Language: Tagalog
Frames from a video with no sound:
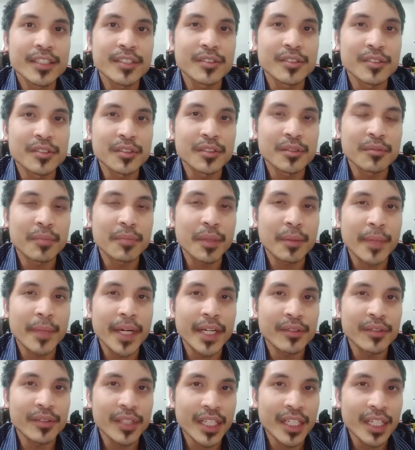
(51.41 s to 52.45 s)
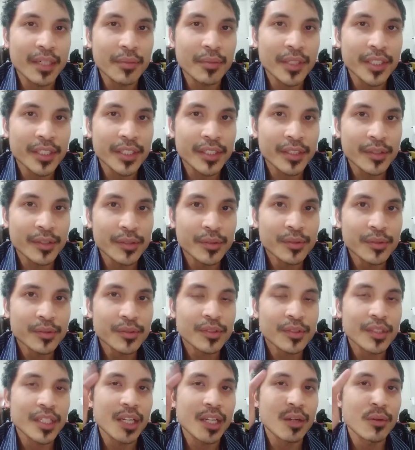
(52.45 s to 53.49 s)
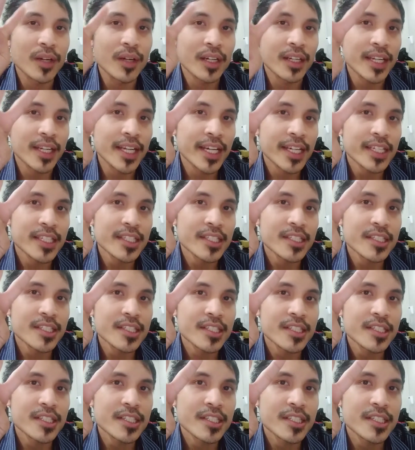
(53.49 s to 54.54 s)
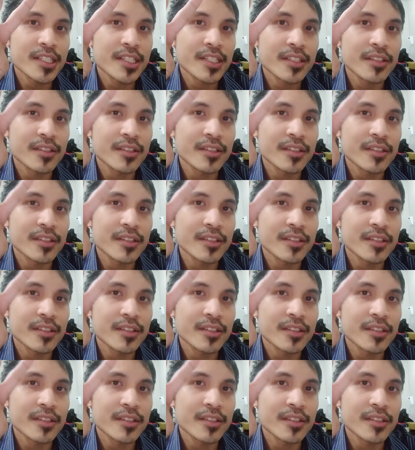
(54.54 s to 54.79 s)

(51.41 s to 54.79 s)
Kung paano gagamitin yung dalawang lines